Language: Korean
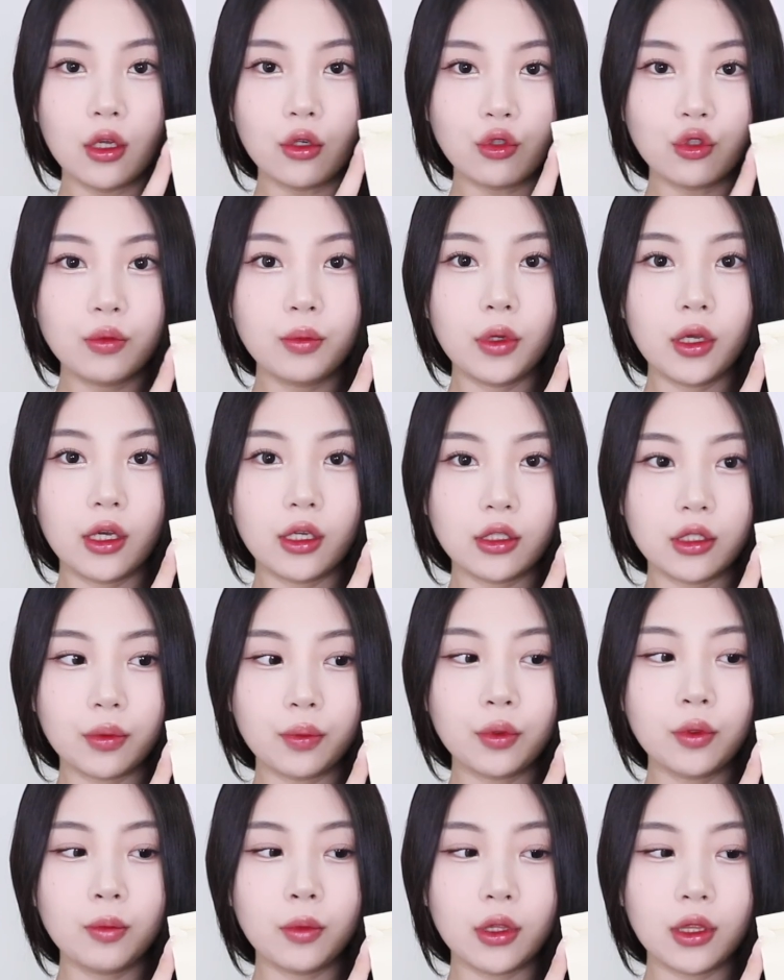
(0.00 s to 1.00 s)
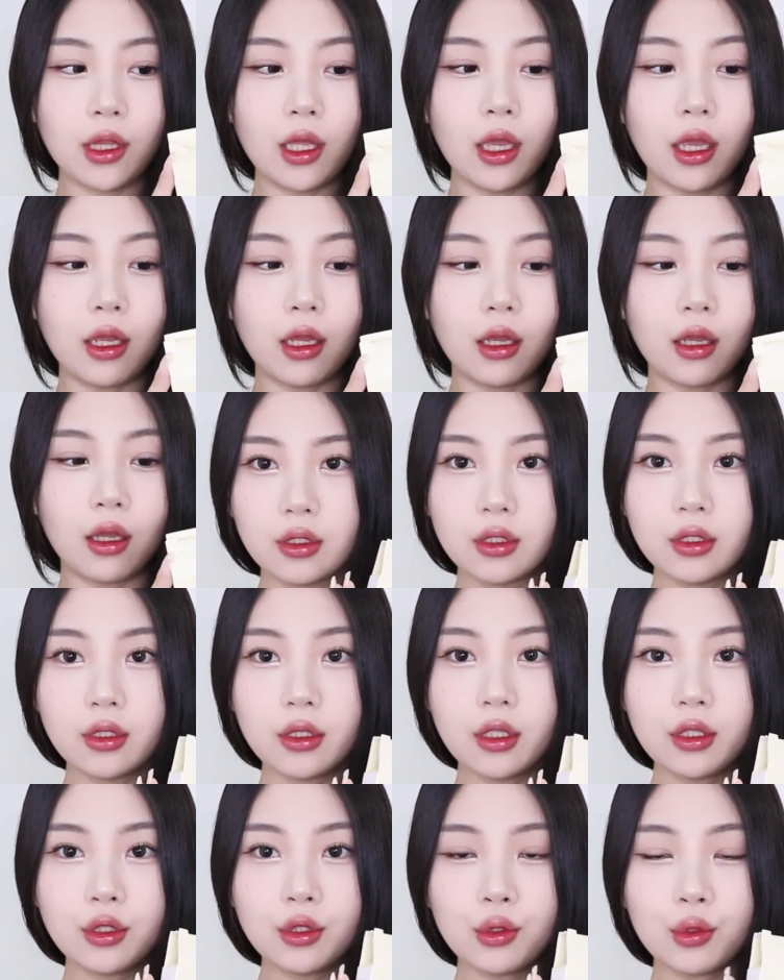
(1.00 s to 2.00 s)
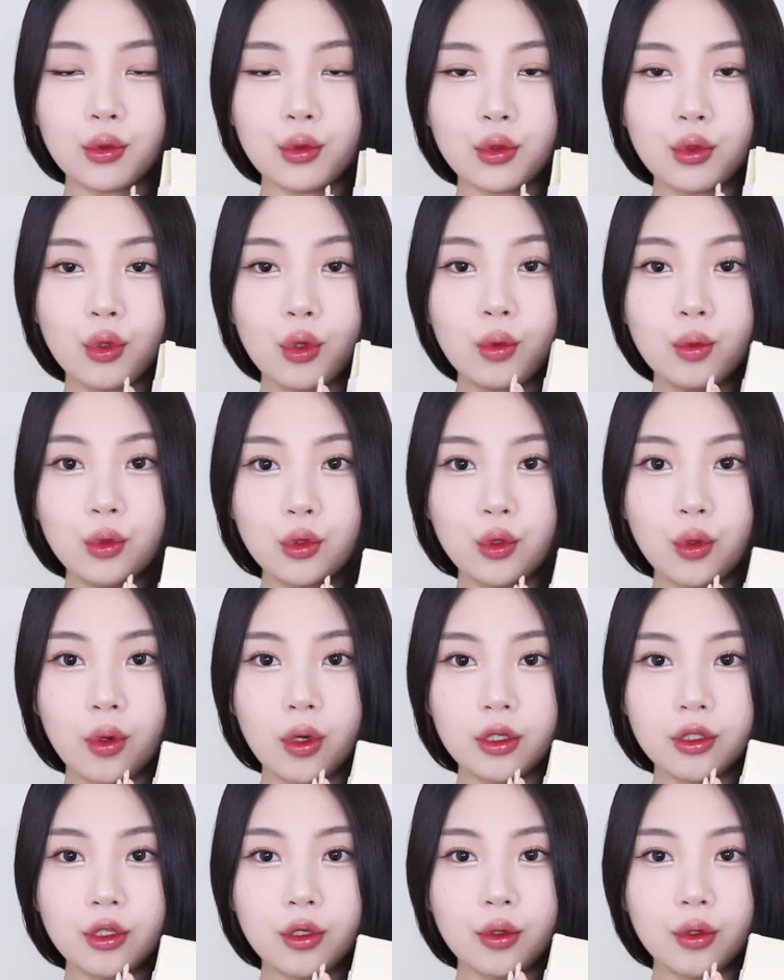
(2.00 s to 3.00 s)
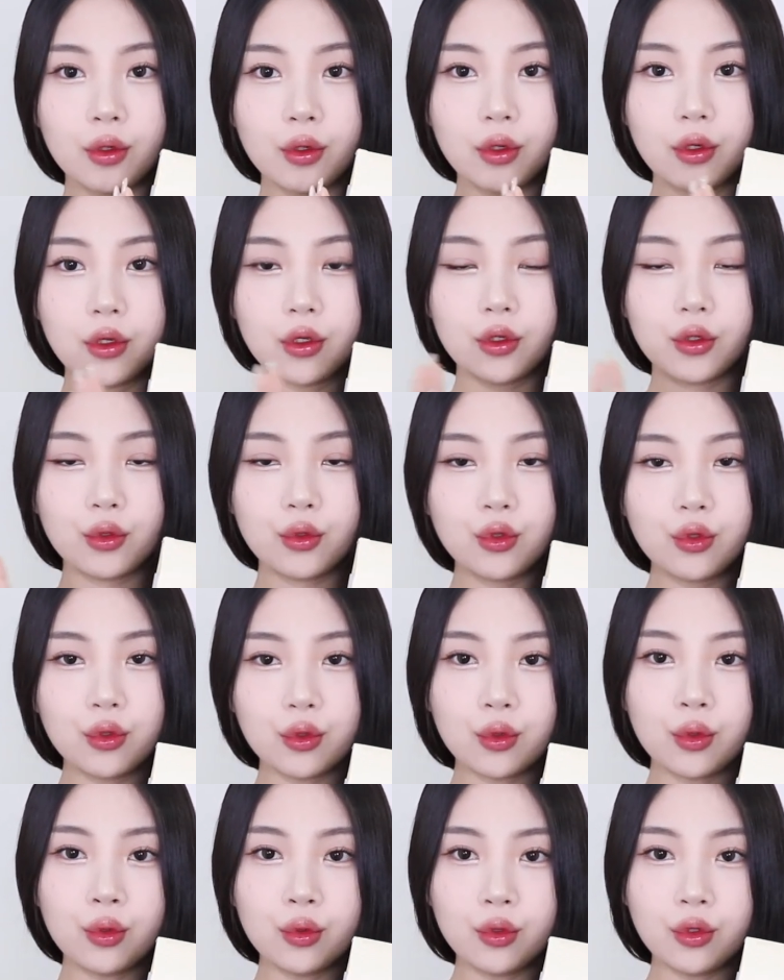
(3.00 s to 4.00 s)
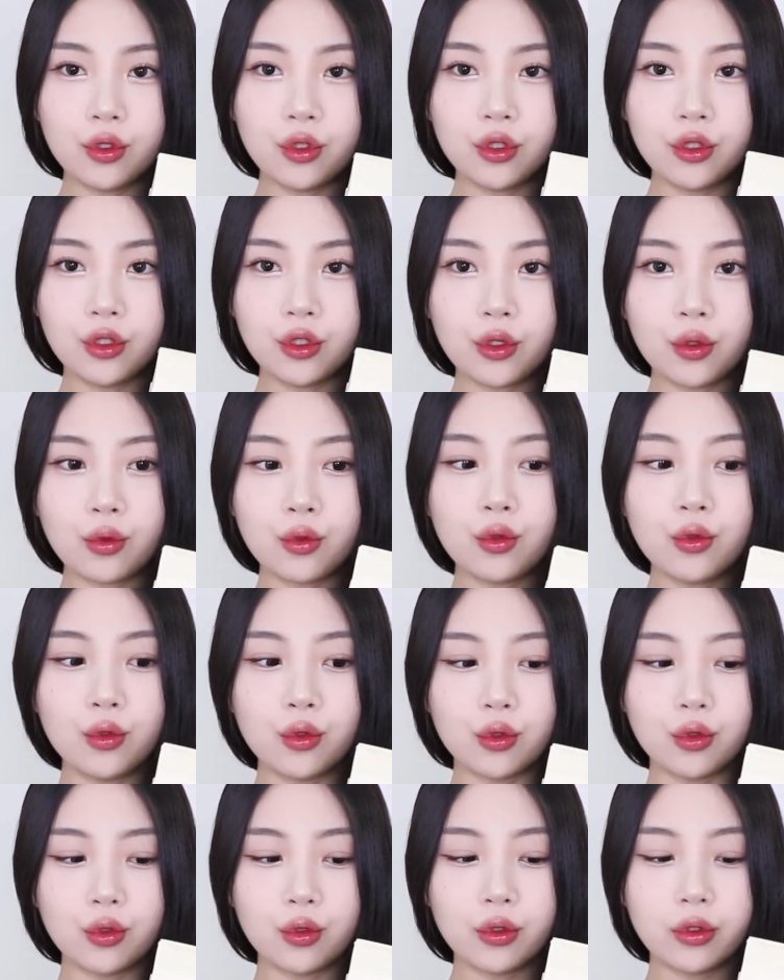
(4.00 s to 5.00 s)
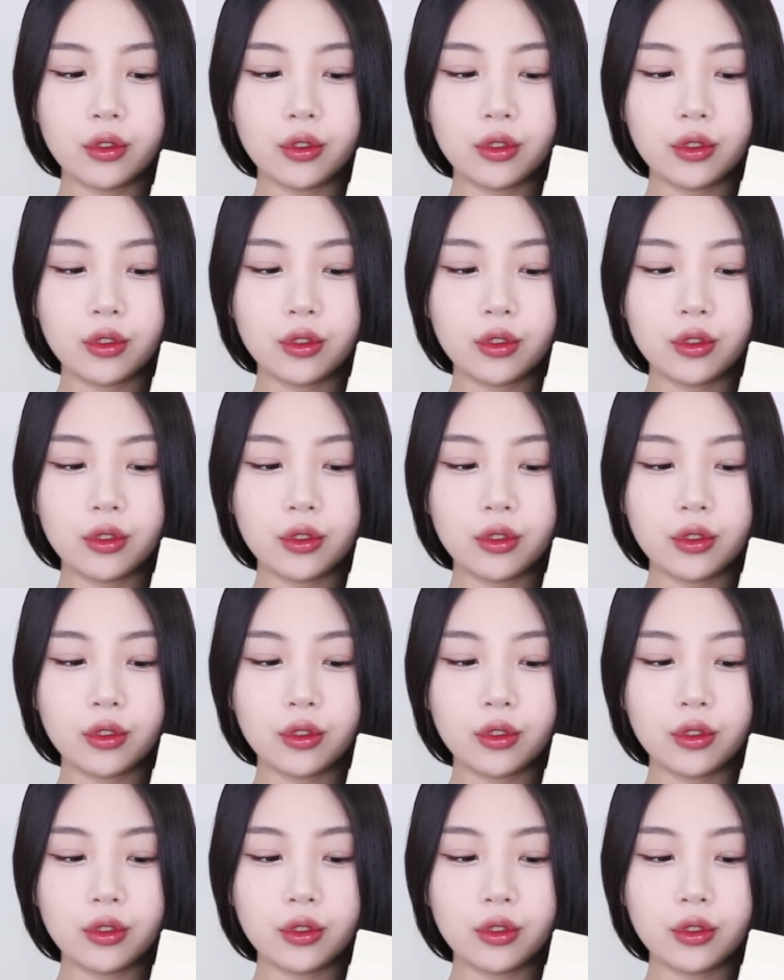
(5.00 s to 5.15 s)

구매한 제품인데 그때 쓰고 너무 좋아서 두 통을 썼고